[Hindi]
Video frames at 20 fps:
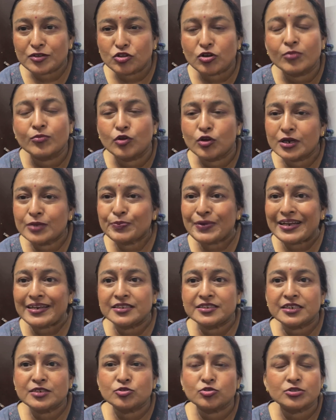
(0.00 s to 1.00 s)
तो हम लोग ने पहले
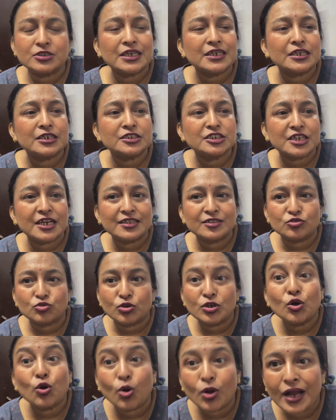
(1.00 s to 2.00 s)
से ही सोचा कि शायद
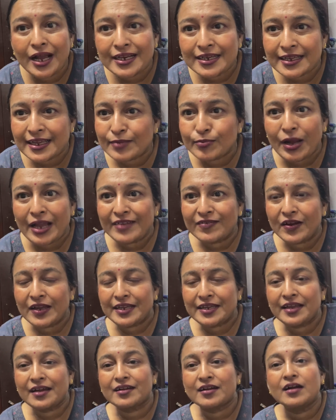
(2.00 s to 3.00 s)
कोई होगा इनके भाई भाई
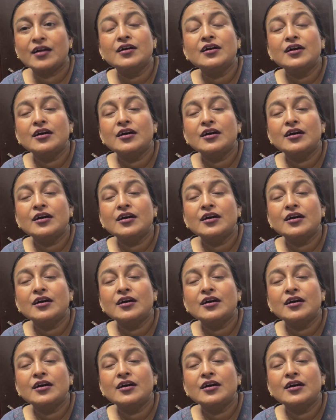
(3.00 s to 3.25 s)
क्या का